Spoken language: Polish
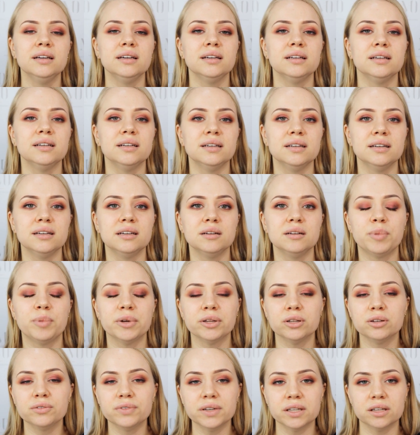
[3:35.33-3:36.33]
E,
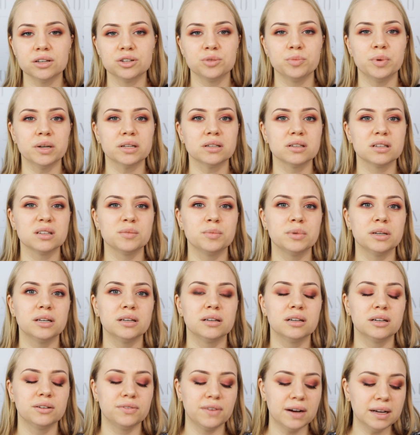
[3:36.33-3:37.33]
panowie też bardzo
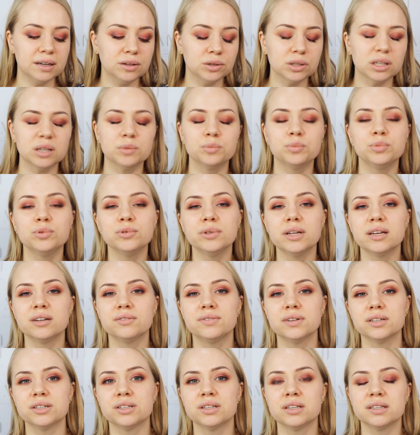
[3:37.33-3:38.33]
sobie chwalą ten
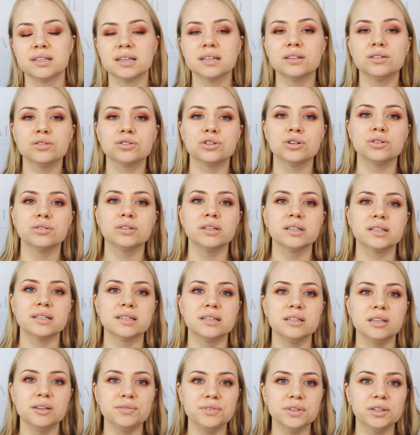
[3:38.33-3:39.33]
puder właśnie za to, że on
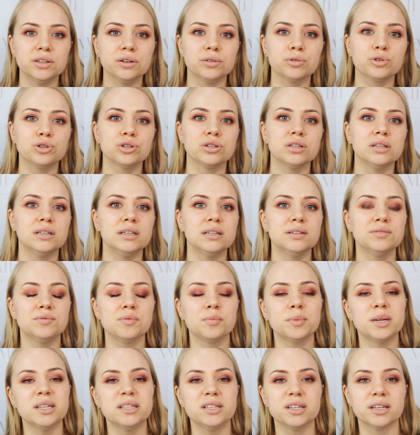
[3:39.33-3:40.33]
jest niewidoczny w
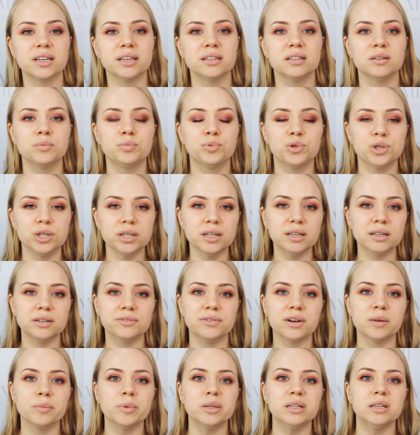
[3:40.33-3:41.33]
momencie, kiedy
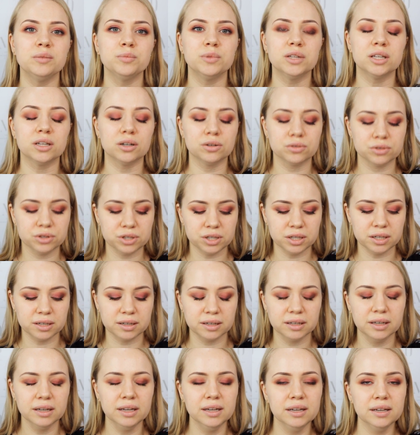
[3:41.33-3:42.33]
przykrywamy nim
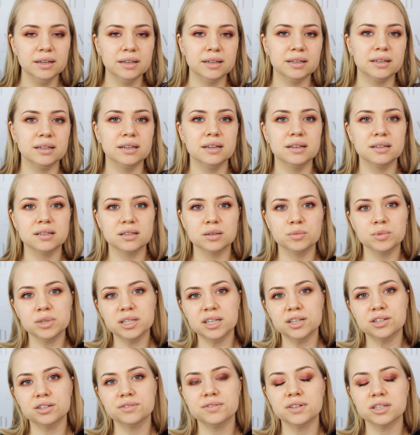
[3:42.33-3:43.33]
trądzik, e, co
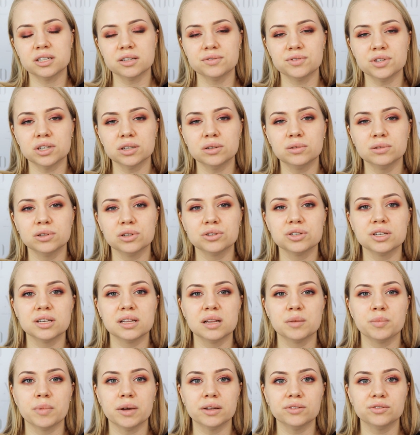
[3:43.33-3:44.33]
myślę, że właśnie w
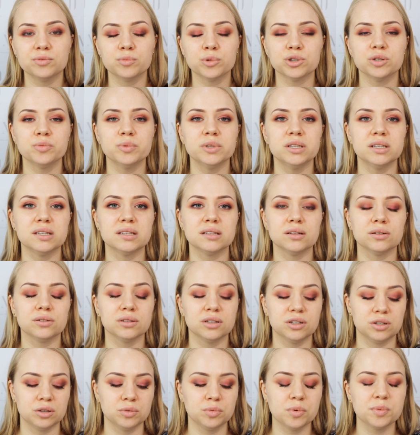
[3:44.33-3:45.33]
szczególności dla panów może być
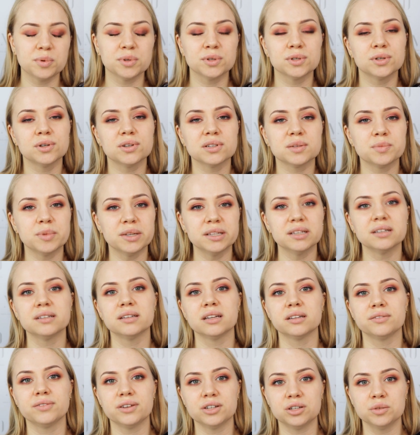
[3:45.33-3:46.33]
istotne, żeby po prostu
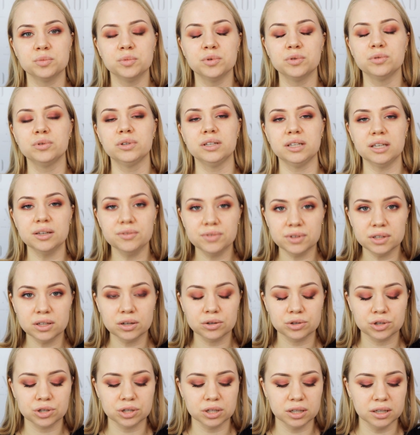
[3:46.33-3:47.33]
kosmetyk na twarzy był
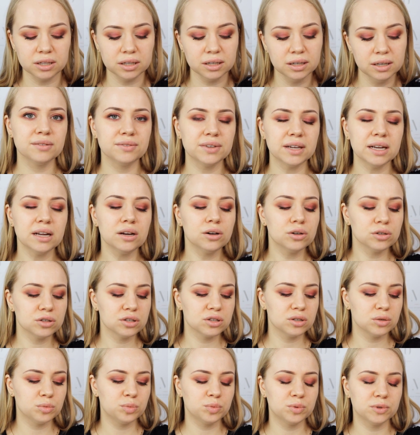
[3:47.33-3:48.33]
niewidoczny. E, wiele
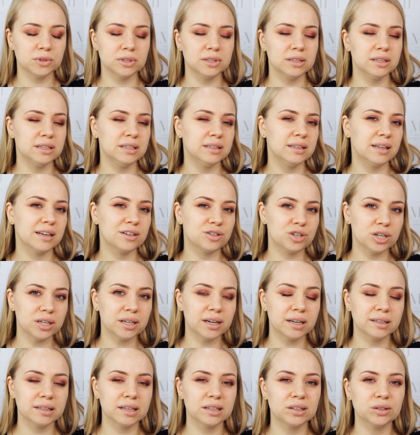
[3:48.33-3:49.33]
osób e,
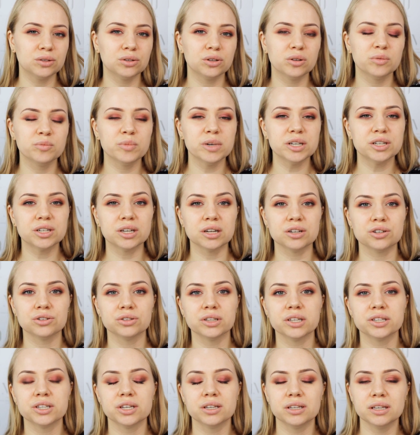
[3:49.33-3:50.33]
narzeka na tą gąbeczkę,
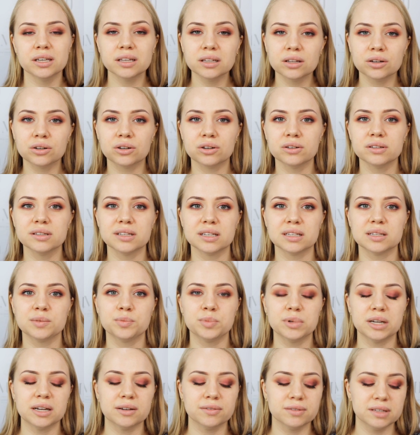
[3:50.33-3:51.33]
że ona się nie do końca
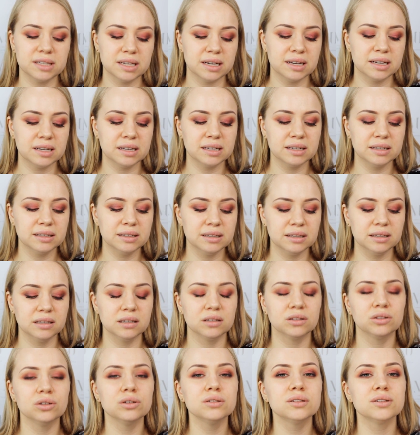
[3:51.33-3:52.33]
sprawdza.
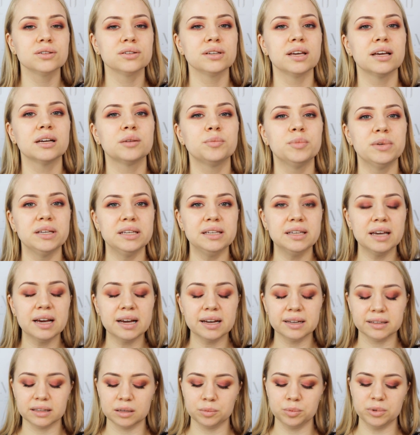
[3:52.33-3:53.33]
To, co jakby
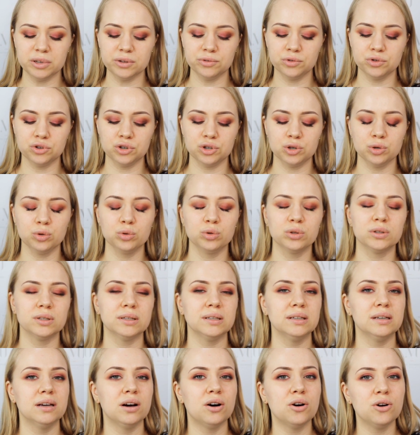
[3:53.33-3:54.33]
ja na pierwszy rzut
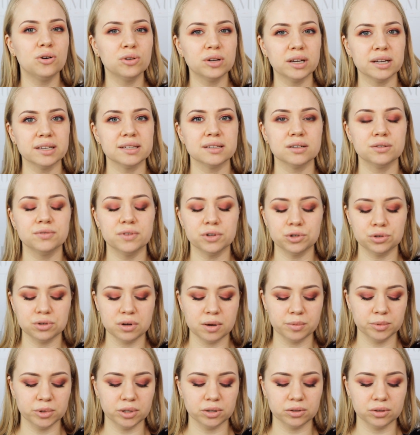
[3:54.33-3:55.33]
oka
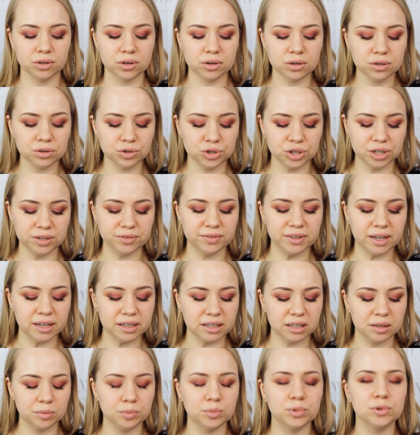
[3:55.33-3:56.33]
zauważyłam, to to, że
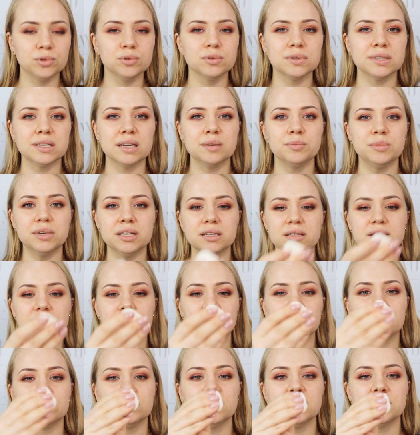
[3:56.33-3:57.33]
wielkim plusem
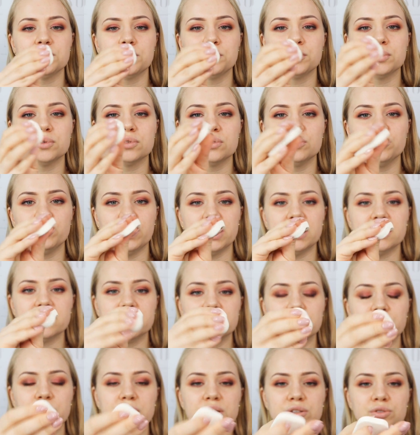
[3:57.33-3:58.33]
jest to, że ona jest po prostu
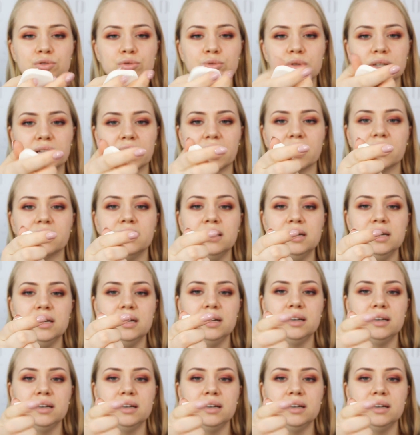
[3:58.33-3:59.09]
bardzo mięciutka.